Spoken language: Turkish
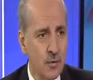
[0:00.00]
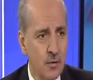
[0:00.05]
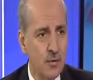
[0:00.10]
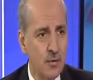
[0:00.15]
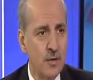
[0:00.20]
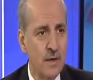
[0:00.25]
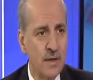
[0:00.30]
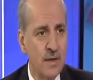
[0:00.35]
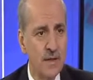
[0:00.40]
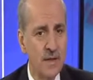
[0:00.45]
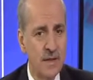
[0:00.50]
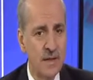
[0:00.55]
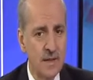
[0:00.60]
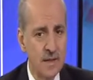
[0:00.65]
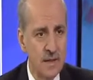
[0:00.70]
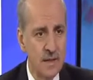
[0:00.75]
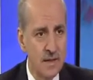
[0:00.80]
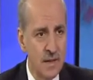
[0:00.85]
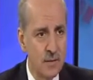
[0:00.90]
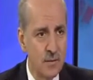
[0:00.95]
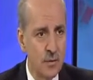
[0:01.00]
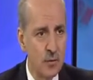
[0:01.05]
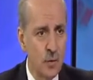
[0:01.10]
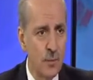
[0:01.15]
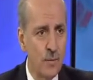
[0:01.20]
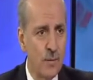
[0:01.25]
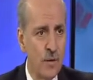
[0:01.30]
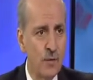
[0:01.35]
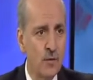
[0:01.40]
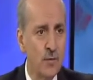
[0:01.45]
bunun üzerinden İslam'ı
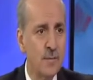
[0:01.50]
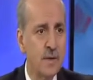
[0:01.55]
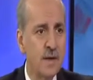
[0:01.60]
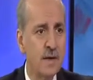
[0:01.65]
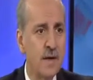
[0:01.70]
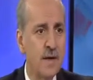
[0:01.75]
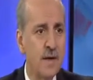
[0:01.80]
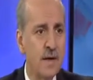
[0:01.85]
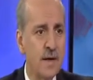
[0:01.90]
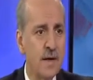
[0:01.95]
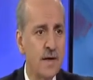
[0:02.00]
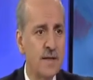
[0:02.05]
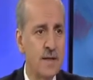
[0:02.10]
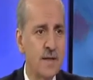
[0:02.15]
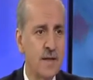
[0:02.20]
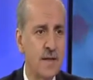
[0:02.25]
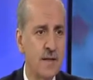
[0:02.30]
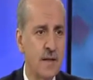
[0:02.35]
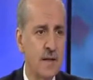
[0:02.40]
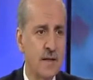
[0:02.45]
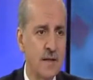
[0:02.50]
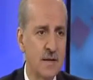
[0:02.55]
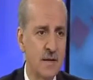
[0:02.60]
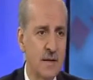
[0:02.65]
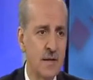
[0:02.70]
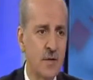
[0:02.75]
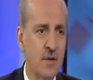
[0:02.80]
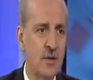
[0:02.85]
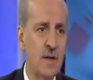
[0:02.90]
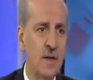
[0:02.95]
topyekun bir
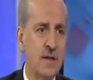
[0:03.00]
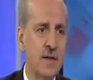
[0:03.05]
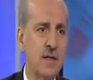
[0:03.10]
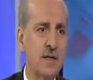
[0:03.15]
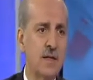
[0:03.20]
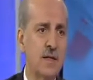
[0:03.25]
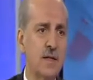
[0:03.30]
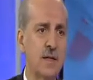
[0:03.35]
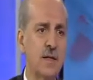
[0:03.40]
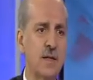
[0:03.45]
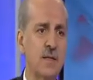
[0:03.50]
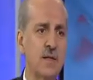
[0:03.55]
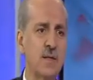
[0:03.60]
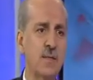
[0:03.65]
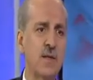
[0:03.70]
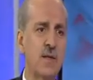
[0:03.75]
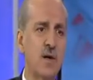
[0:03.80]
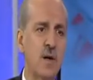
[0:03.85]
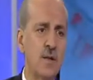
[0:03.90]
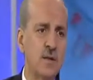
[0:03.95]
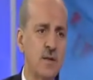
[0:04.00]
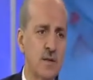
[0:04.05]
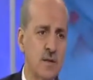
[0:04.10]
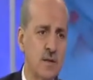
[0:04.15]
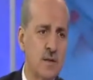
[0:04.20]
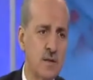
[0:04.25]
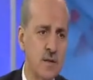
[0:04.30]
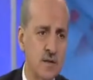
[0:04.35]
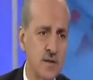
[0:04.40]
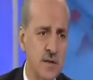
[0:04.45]
etiketle, terörle yan yana getirmek
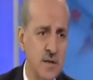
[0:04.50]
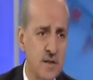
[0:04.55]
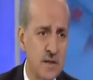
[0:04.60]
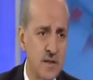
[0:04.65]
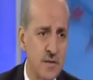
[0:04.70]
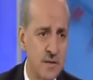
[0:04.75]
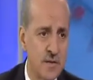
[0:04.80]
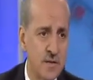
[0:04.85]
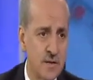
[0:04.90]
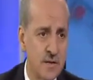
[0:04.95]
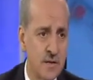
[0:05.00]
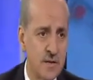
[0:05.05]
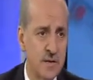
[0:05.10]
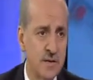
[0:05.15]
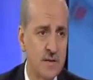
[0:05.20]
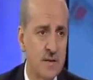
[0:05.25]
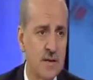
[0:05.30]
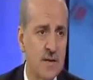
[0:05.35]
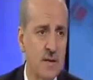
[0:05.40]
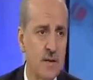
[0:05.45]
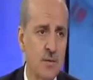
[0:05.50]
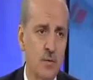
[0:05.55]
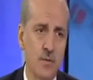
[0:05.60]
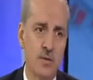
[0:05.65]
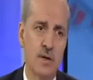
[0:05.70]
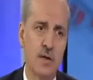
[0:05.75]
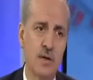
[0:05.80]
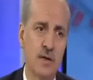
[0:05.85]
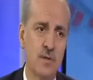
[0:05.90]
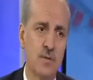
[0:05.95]
haksızlıktır, insafsızlıktır.
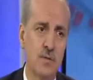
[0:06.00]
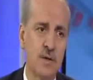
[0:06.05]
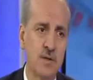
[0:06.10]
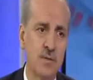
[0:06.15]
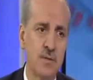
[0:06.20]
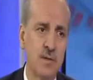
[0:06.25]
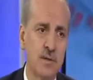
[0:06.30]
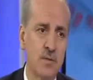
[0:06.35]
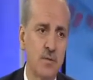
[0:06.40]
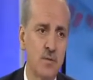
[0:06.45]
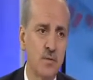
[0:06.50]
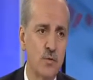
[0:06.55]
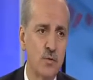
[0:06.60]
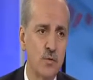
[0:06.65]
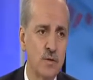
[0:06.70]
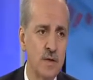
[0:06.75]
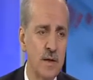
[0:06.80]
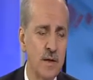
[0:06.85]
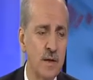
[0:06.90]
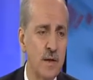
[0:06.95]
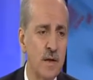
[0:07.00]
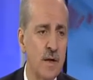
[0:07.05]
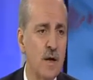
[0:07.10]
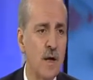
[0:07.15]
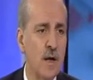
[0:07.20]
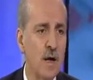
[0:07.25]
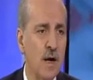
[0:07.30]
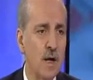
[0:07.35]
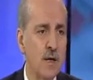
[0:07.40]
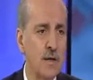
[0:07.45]
Bunu da kabul etmek mümkün değil.
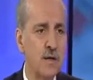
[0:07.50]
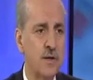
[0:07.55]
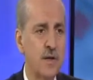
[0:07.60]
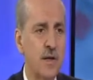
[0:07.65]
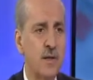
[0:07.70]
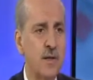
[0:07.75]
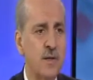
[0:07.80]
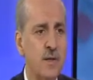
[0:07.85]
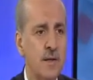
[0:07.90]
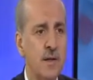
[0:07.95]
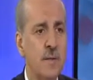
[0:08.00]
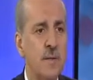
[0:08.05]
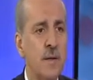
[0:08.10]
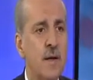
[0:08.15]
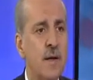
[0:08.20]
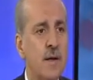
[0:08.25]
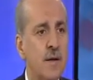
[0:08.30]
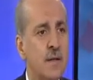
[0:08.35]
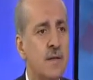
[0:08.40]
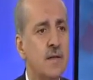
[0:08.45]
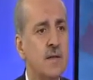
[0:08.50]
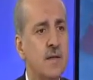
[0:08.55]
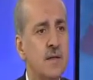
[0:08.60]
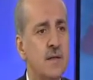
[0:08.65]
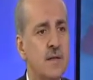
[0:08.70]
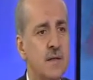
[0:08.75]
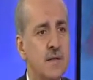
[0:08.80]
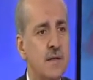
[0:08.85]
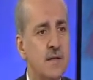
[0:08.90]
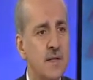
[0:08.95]
Aynı şekilde
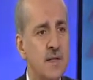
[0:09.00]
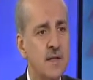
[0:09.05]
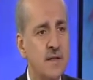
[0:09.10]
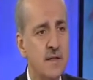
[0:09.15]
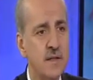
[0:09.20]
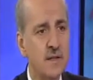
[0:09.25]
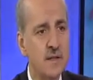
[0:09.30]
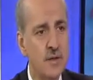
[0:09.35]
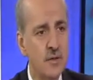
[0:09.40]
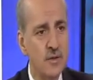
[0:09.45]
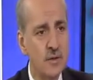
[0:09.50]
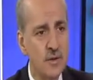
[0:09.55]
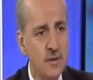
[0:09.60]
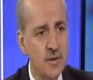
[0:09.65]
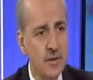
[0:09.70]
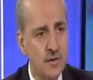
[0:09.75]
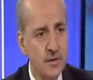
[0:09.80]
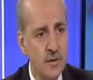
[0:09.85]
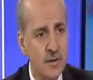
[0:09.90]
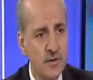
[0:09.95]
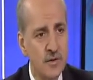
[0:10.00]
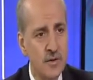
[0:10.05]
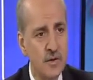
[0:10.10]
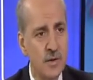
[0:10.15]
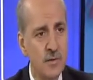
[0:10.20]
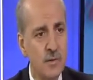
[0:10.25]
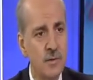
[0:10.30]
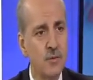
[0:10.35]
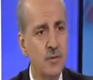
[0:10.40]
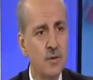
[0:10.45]
Hristiyanların içerisinde teröristlerin
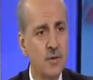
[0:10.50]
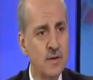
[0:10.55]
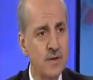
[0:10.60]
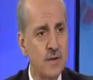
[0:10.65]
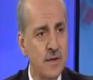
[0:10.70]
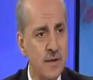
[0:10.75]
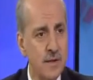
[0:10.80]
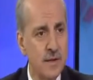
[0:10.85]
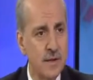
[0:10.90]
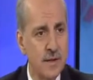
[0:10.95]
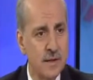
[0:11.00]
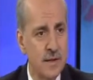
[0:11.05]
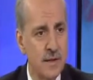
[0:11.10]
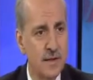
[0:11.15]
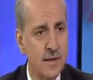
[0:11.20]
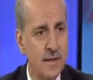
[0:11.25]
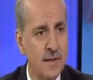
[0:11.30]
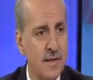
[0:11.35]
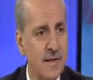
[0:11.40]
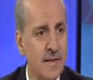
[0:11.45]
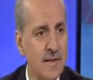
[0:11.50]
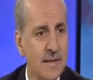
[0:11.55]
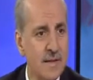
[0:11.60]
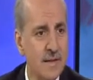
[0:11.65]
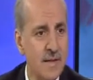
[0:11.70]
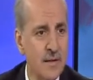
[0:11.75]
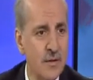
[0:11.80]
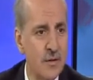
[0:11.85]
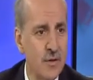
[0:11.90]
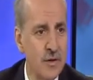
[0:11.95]
çıktığı gibi, Budistlerin içerisinden
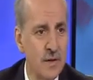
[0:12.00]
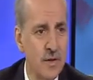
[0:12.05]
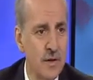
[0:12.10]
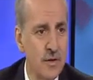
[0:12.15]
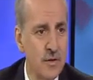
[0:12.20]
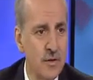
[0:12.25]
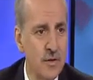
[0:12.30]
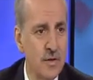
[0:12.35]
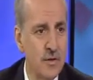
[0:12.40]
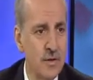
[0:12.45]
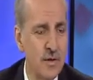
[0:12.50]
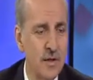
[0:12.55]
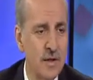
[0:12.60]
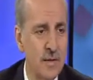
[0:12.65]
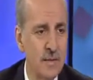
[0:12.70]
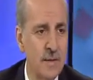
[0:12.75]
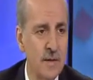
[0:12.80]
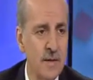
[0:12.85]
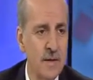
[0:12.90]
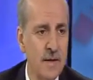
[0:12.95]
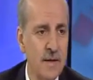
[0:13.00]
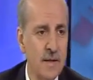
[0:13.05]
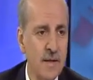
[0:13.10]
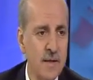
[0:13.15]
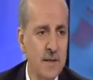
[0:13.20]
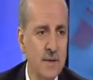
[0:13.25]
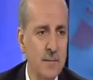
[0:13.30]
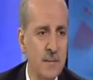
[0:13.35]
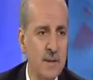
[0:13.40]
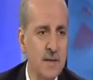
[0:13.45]
teröristlerin çıktığı gibi
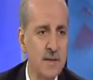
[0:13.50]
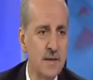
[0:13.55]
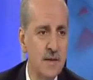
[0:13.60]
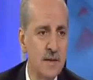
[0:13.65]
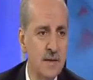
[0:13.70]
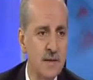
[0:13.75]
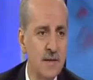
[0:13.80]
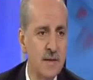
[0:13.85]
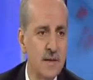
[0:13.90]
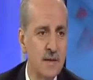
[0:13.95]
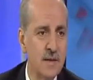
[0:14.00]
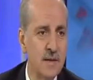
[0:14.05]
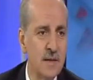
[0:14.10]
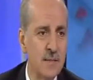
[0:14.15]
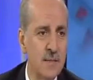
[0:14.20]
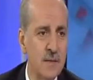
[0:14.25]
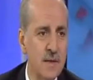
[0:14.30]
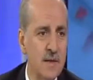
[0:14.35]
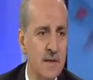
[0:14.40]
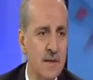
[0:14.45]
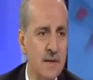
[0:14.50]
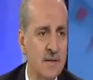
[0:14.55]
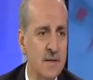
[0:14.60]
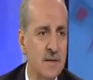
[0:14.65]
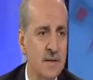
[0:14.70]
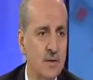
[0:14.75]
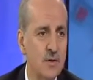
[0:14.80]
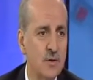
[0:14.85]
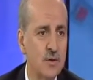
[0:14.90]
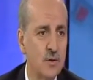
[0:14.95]
hiçbir dini içinden
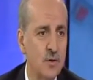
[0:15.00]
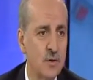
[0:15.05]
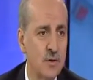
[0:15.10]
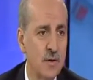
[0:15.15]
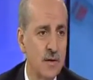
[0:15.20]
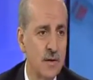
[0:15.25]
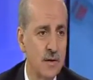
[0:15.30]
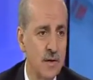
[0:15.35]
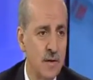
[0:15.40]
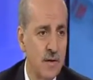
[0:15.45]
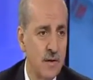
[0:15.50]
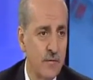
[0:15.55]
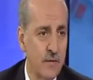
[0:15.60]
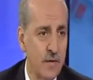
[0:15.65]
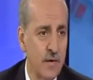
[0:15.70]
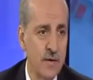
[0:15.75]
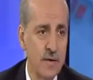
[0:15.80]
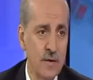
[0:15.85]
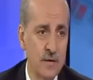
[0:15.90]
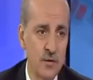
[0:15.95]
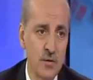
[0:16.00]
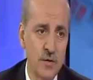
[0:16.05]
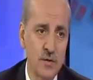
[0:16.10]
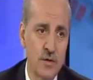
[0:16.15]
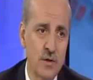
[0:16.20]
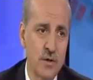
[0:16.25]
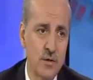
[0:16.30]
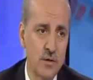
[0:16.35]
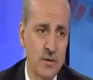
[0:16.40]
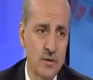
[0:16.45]
birileri terörist olarak faaliyet
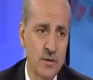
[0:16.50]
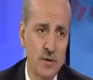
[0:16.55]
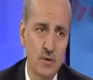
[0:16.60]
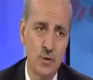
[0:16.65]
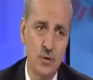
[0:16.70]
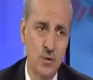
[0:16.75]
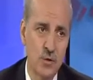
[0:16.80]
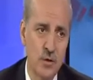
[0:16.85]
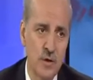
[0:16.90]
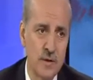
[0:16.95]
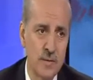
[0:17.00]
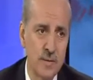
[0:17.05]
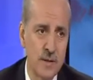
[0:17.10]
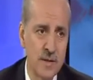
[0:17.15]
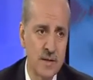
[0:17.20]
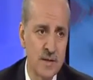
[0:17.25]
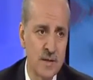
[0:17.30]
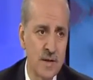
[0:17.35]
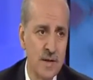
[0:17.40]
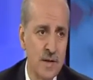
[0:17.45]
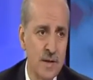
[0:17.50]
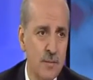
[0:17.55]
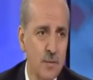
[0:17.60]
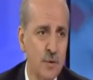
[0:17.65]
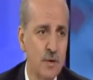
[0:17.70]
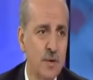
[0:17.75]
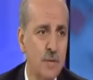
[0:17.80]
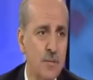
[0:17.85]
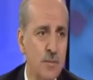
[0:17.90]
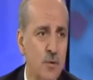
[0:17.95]
gösteriyor diye suçlayamayız.
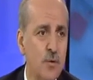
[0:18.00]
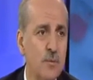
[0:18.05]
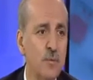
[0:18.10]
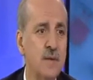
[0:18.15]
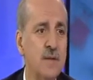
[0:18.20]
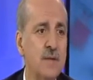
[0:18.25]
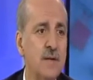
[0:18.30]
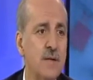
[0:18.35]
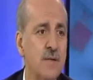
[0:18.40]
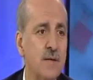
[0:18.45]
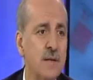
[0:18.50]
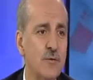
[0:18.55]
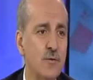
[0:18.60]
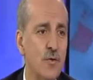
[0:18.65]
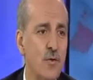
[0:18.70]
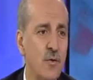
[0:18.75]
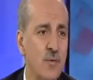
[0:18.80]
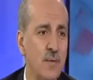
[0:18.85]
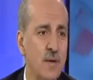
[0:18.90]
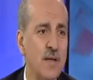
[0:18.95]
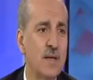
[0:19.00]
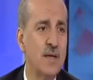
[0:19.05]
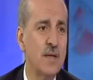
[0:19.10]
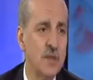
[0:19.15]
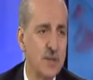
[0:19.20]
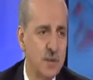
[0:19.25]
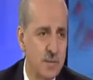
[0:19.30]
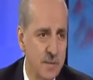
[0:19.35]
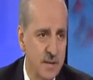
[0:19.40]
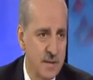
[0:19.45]
Bu da büyük bir devlet olmaya
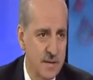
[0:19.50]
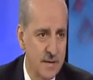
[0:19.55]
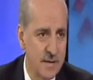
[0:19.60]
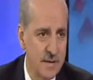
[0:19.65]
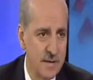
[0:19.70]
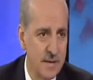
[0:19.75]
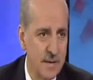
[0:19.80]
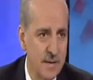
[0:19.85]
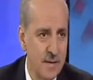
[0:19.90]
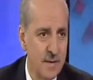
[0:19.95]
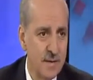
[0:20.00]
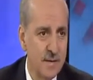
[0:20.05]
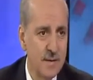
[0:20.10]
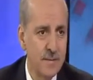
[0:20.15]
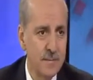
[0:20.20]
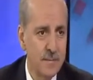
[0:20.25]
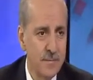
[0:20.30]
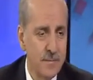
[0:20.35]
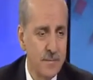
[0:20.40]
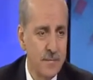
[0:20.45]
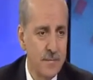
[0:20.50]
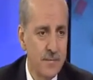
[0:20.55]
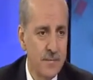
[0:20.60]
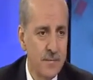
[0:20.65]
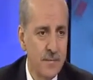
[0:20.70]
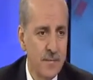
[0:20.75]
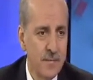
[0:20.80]
yakışmaz. Sayın Bakan,